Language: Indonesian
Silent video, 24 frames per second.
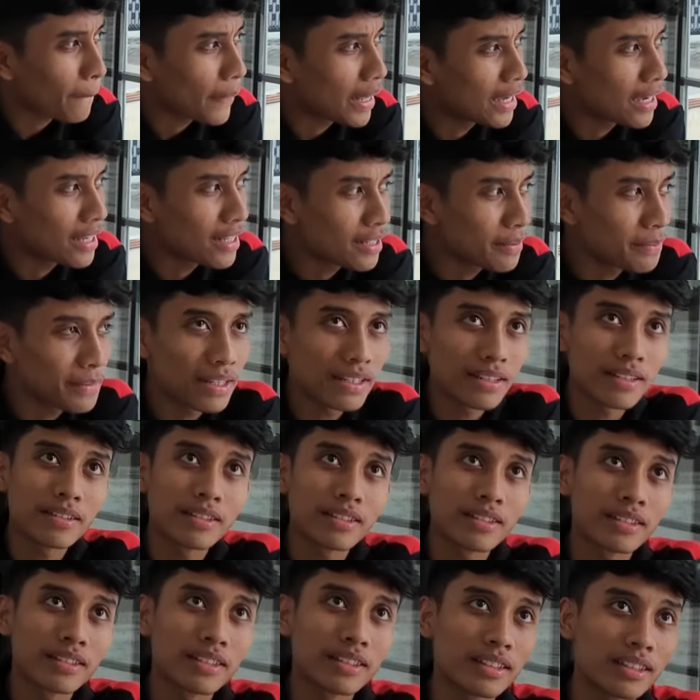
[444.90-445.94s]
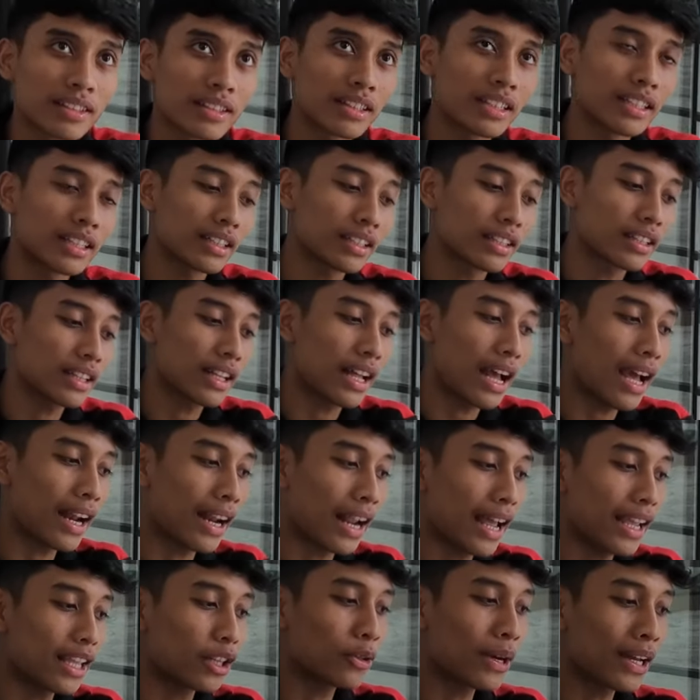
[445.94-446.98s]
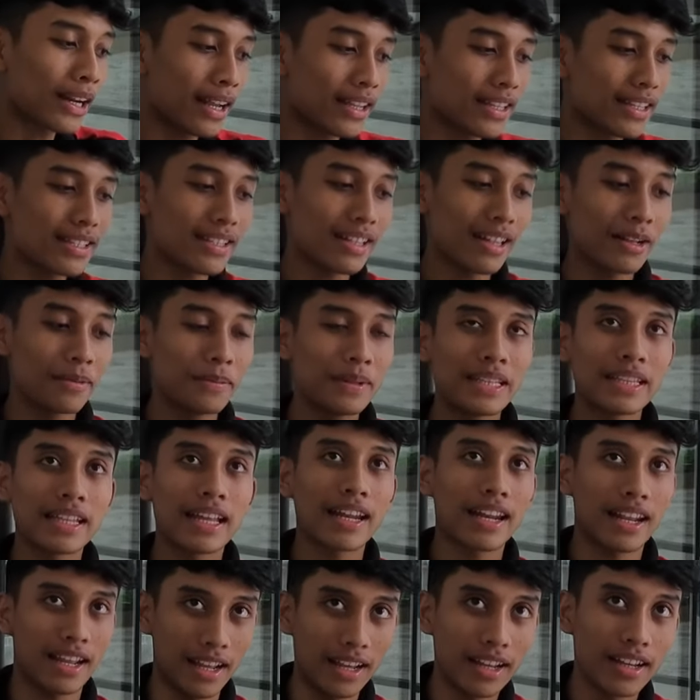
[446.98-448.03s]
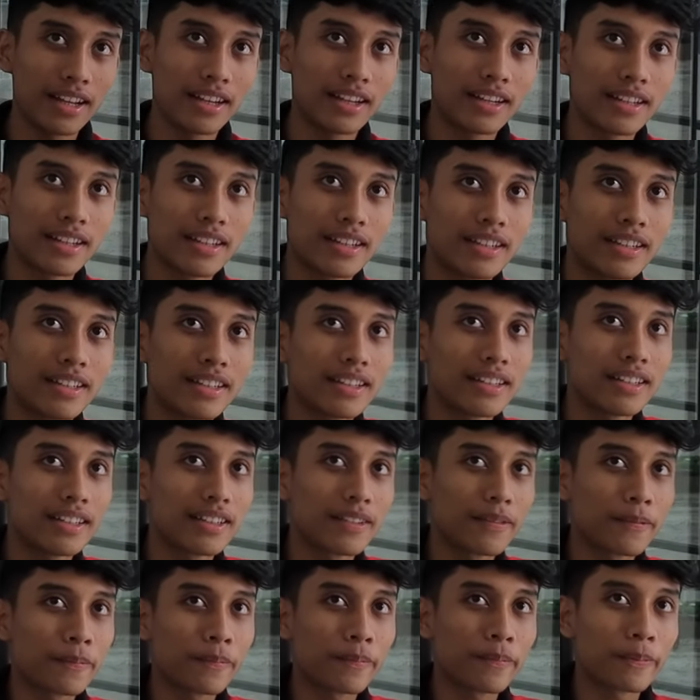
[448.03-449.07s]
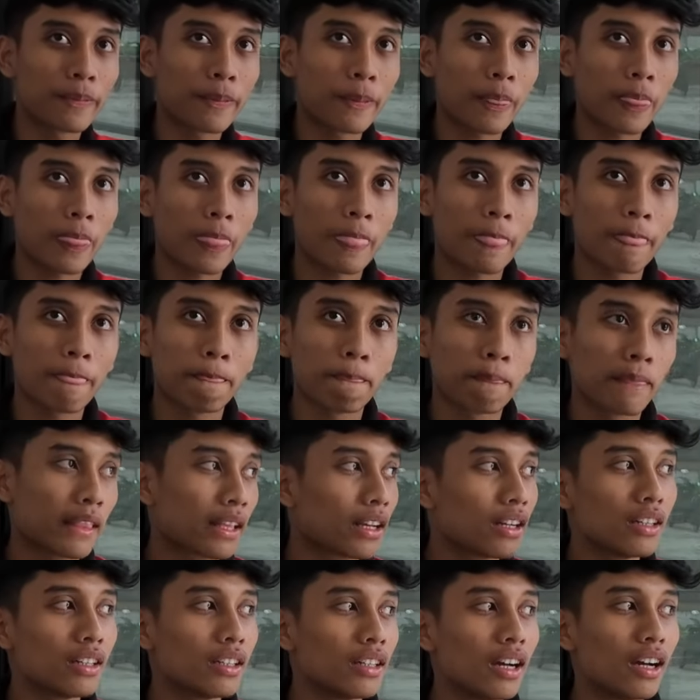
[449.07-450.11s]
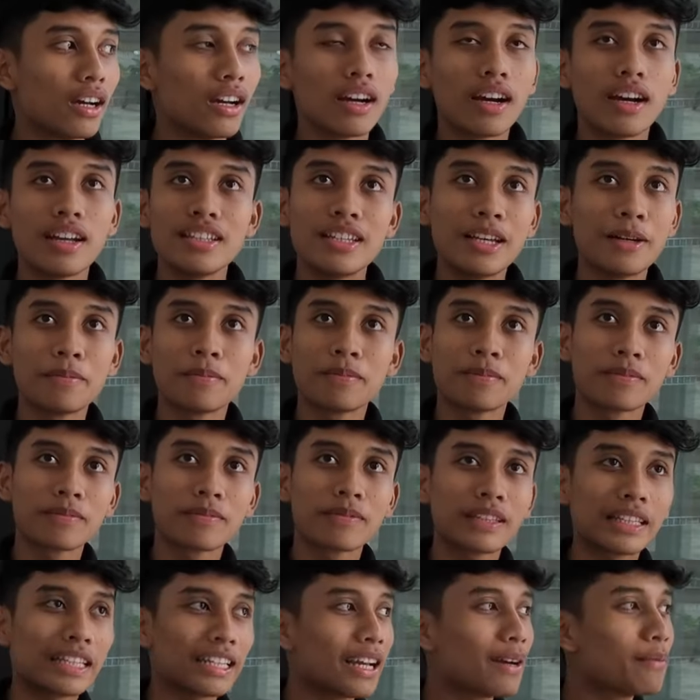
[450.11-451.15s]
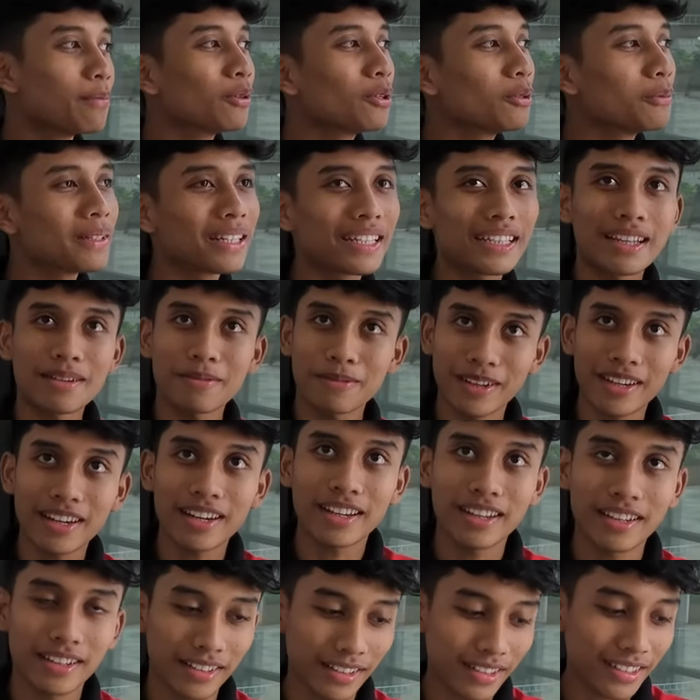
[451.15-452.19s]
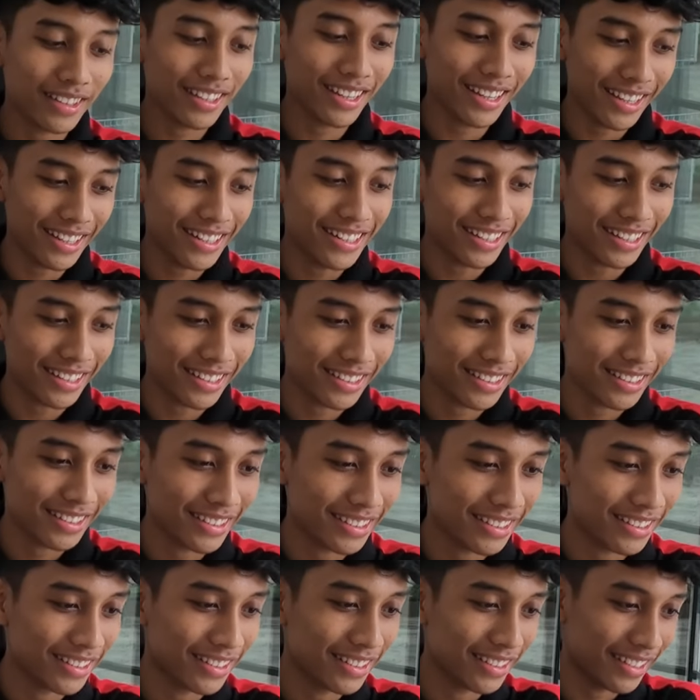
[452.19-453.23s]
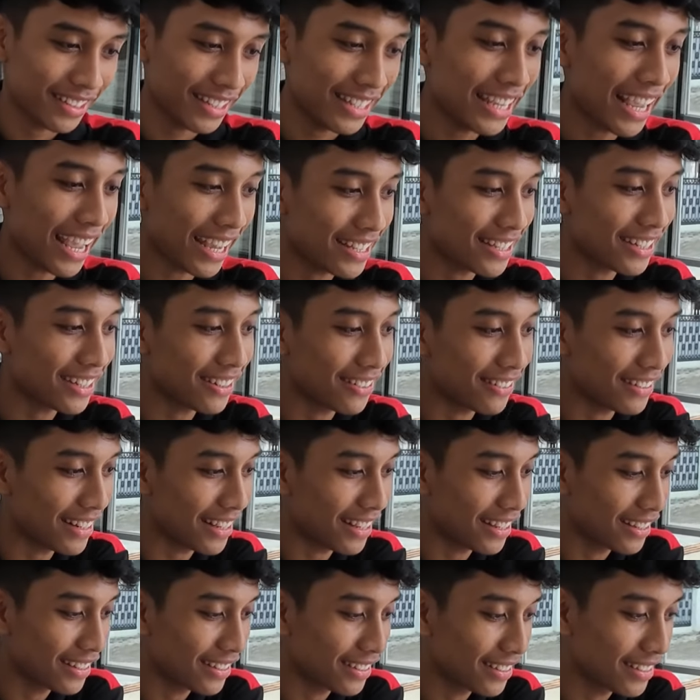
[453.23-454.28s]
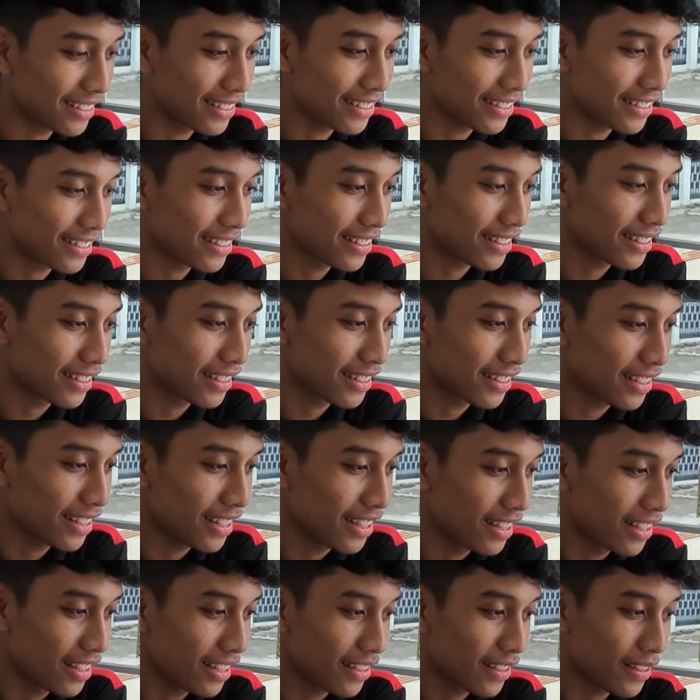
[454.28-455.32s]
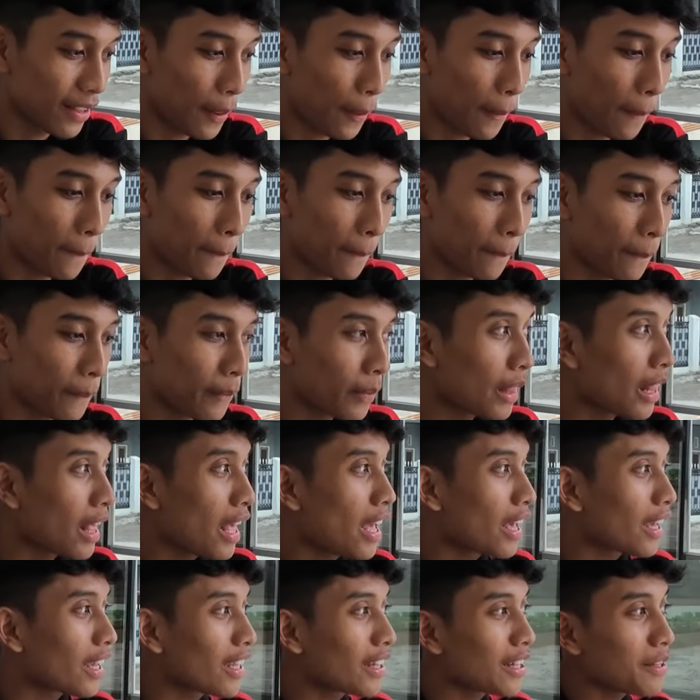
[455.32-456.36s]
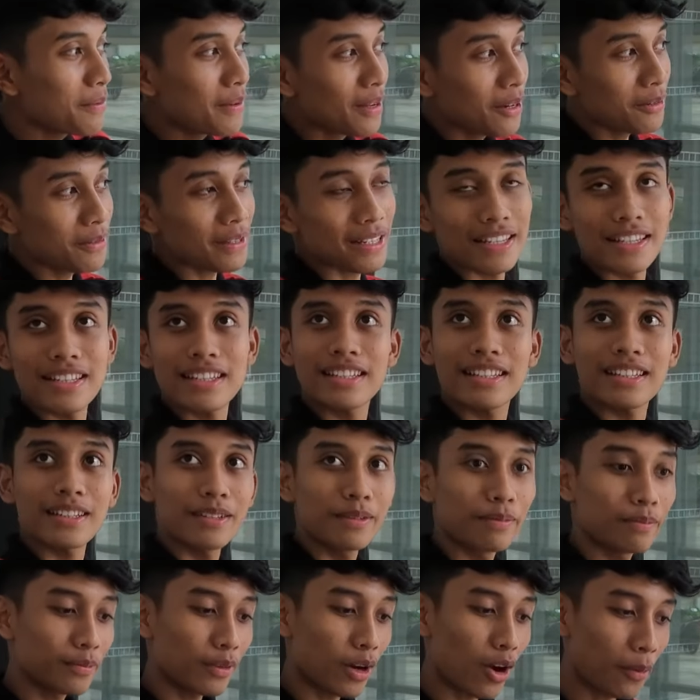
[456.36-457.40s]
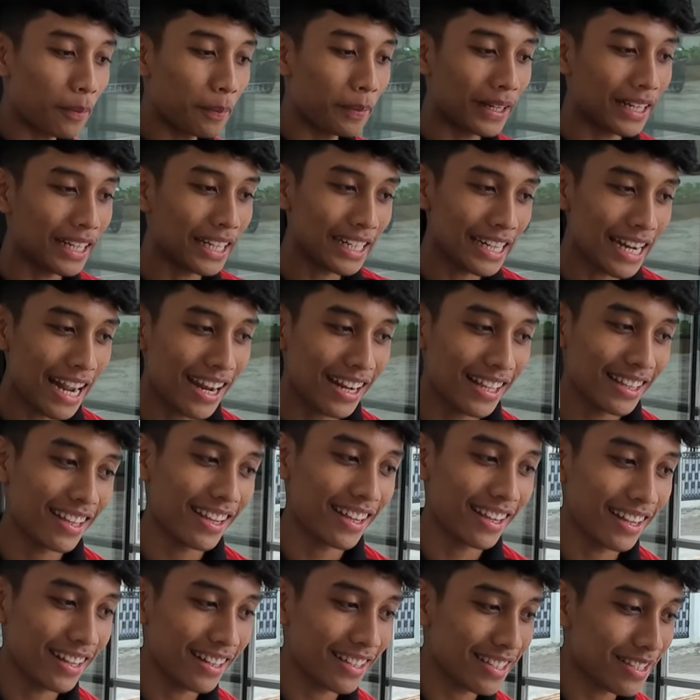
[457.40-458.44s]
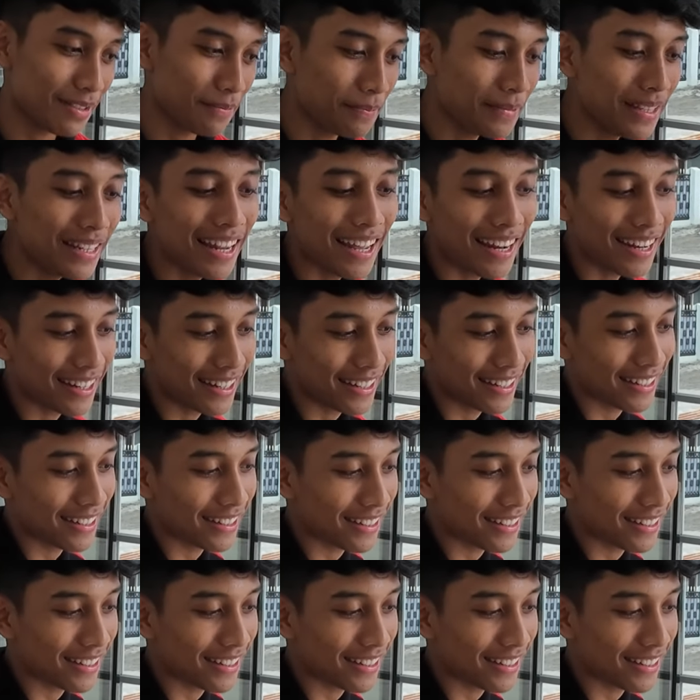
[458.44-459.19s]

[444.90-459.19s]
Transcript: Enggak sih mas. Berapa kilo? Uh, Arah, itu arahnya jam? selalu bintana. Berapa jam saya kurang tahu deh. Enggak enggak jam. 30 menit Oke. Okay. Cakrawala. Iya cakrawala. Siap siap. Ini udah lama mas. Kita baru mas. Baru berapa? Opening dari tanggal 9 9